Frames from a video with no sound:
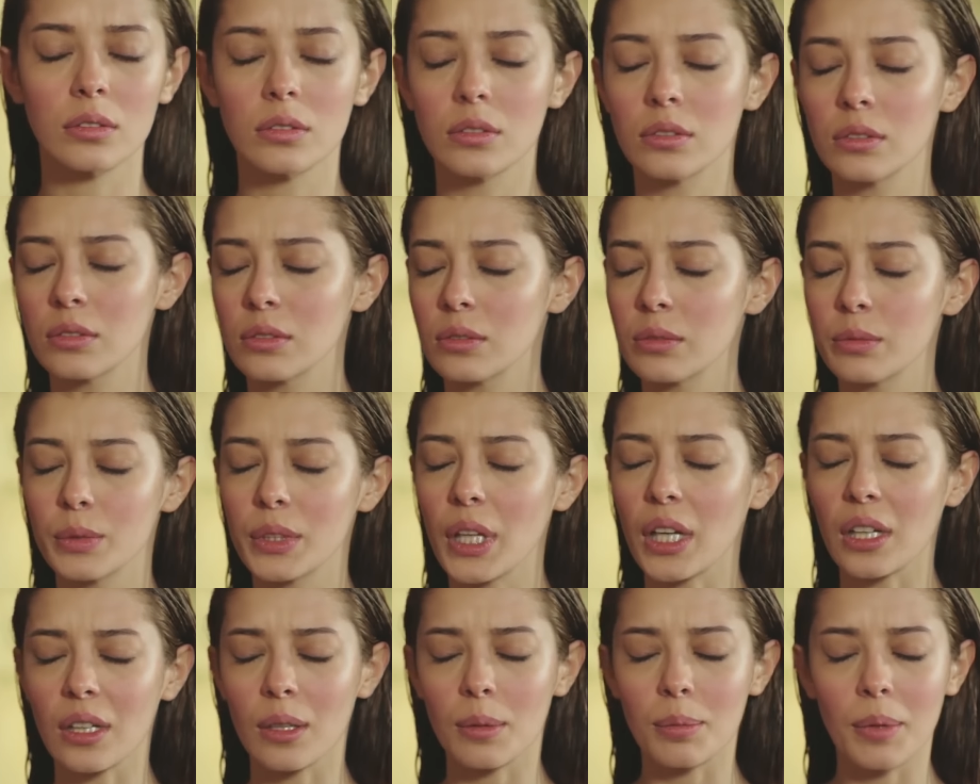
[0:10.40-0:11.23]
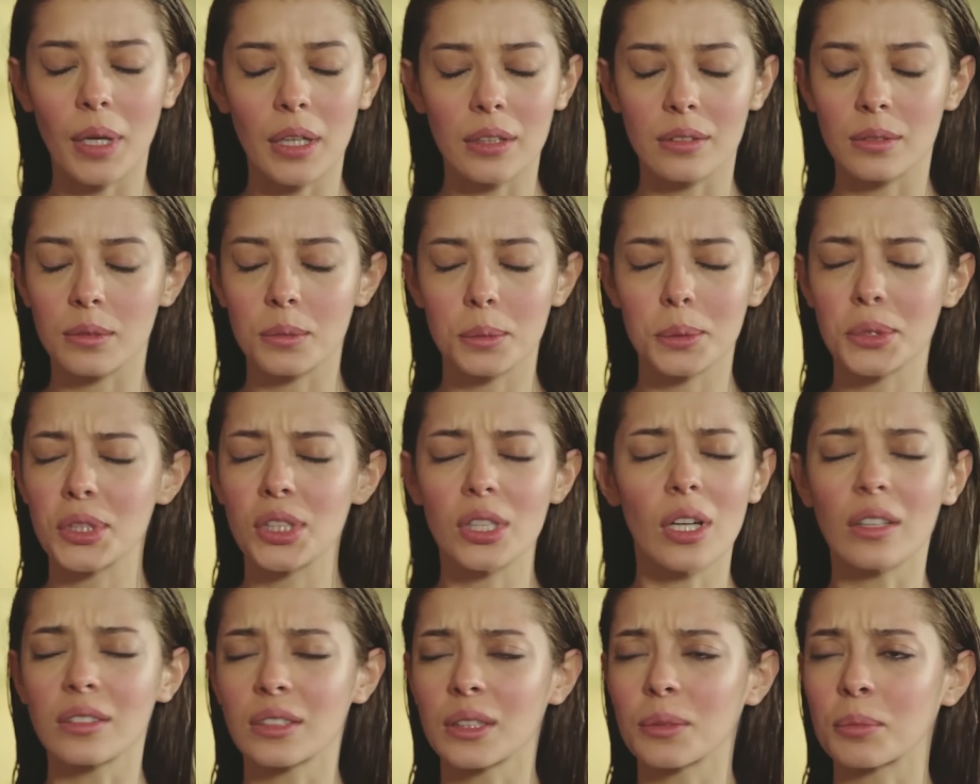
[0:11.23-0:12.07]
Ee, bir dakika ben bir
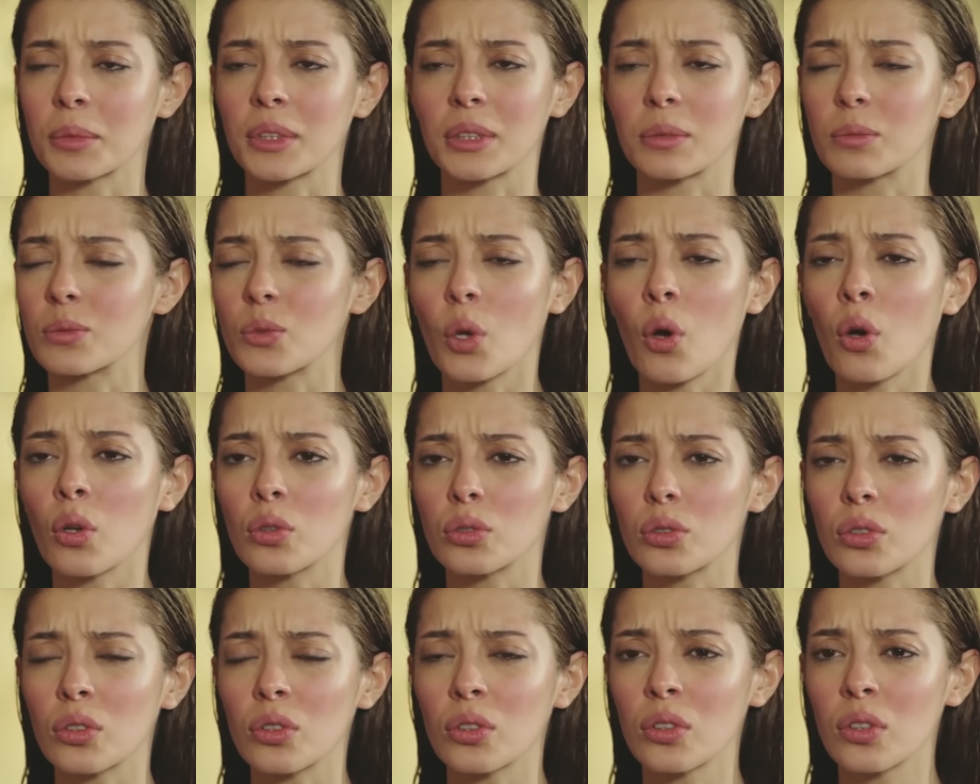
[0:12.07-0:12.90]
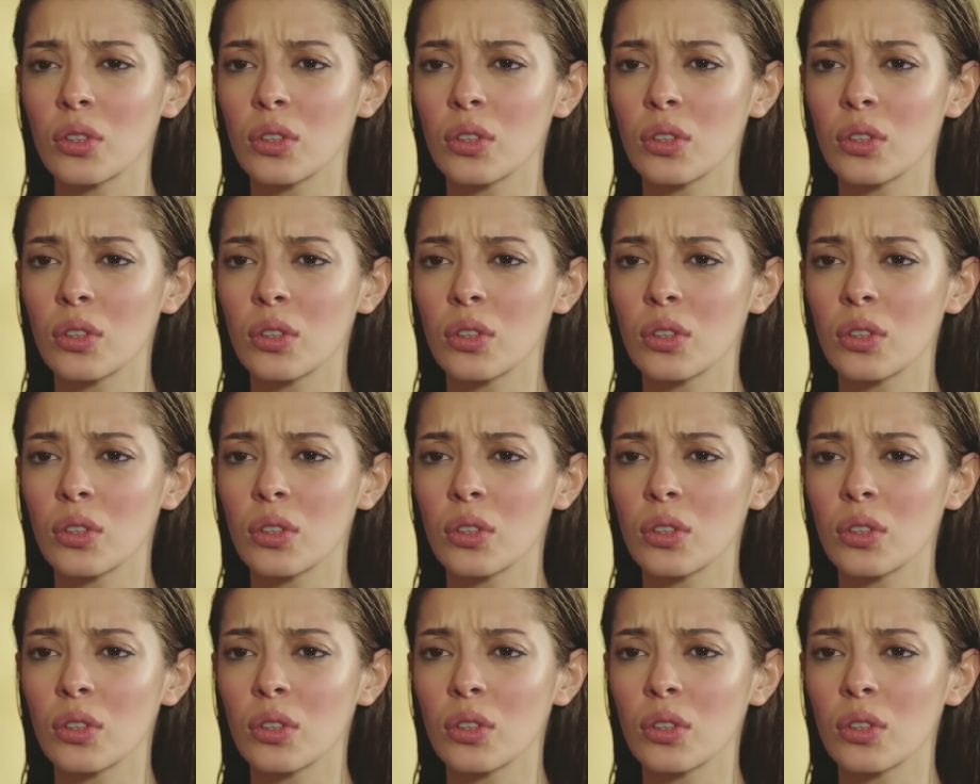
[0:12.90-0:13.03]
şey anlamadım. Ne oldu?